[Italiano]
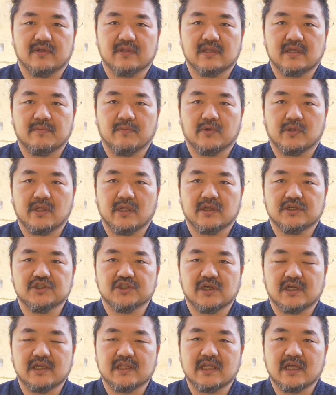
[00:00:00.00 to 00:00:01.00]
da
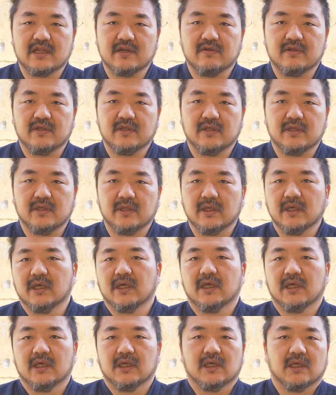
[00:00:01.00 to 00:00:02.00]
poterci allenare
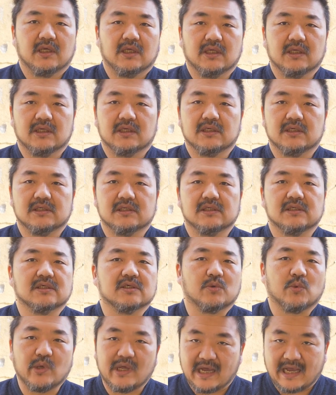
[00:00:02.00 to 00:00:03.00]

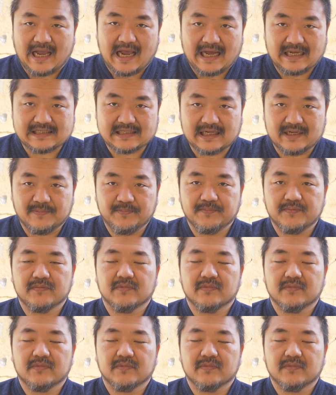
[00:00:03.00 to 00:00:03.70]
eh, qui a casa.